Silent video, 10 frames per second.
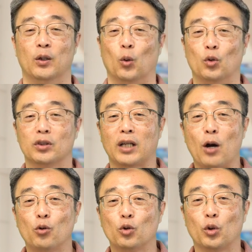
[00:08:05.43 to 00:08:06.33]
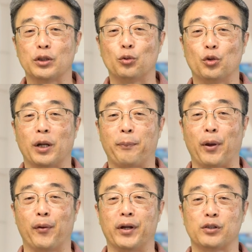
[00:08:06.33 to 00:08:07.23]
오늘 사울을 통해서 우리가
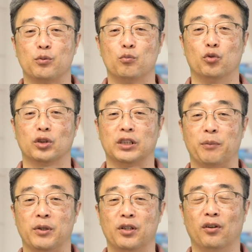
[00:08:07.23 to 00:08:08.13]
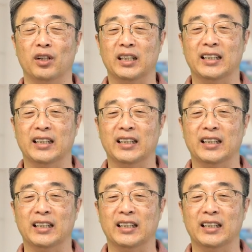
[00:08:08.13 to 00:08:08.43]
배워야 할 점은 무엇이냐면요.